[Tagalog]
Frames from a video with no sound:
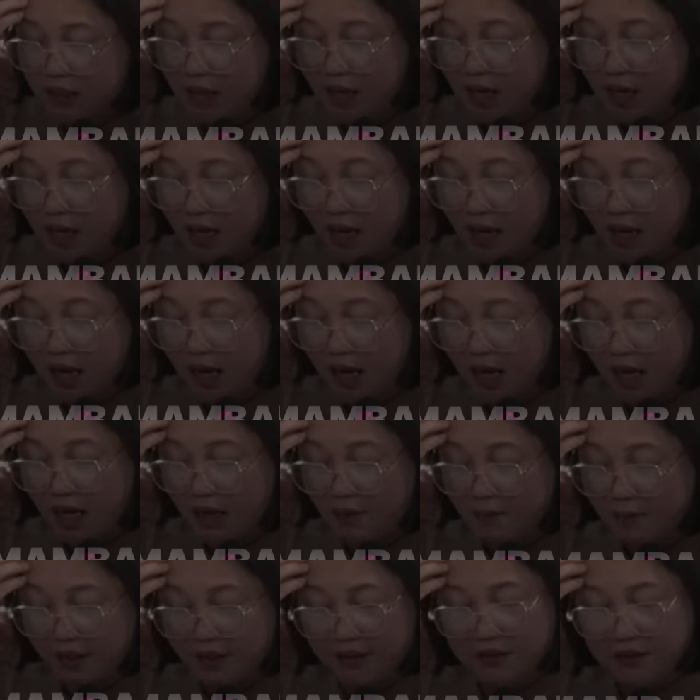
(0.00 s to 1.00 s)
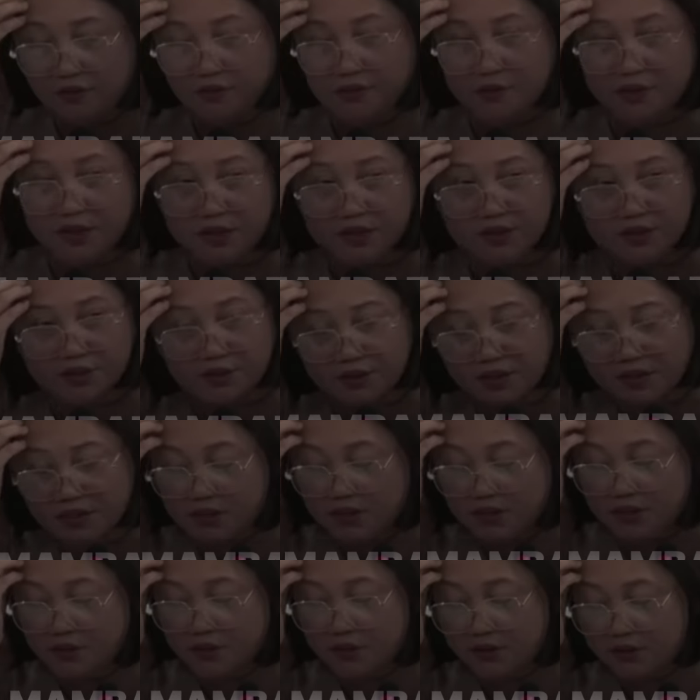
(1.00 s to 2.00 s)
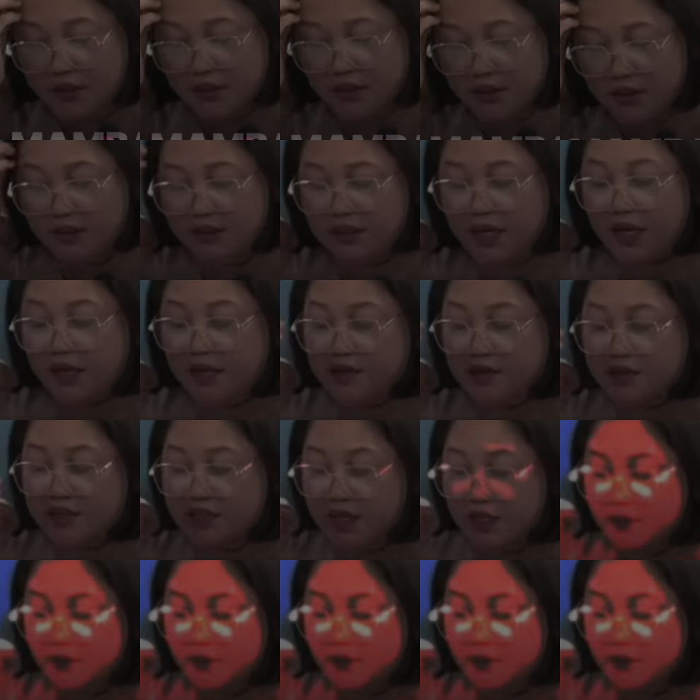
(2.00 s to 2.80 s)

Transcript: Um, I don't think so na sasagutin niya tayo sa iba